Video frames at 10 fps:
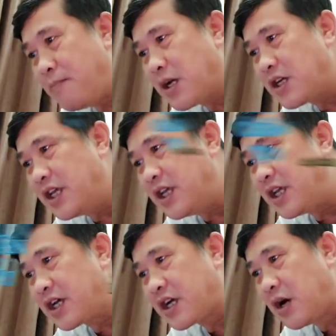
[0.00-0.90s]
mất
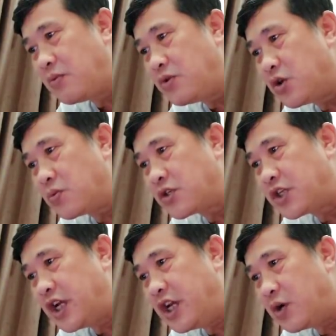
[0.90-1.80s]
đi công dụng
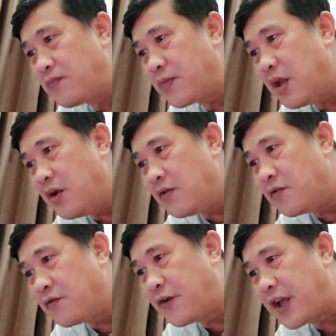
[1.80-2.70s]
trị liệu.
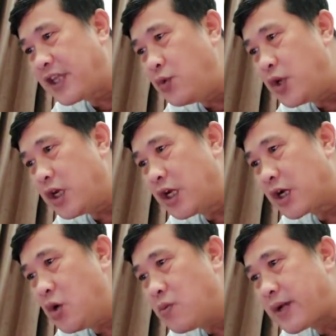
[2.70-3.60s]
Phệ Thiên Huyền Lực
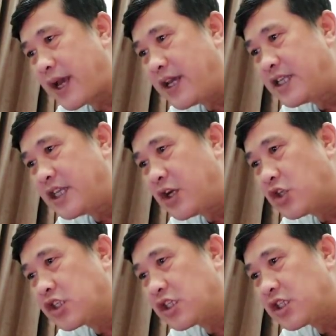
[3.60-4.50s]
lúc này chỉ có
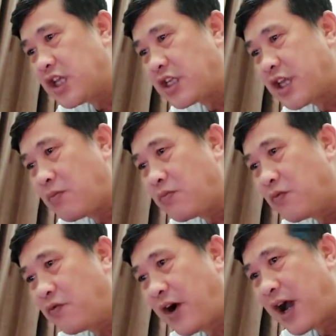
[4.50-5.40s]
sự chết chóc
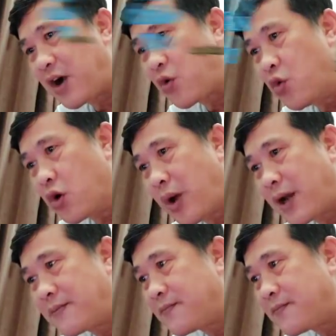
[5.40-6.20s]
và cuồng loạn.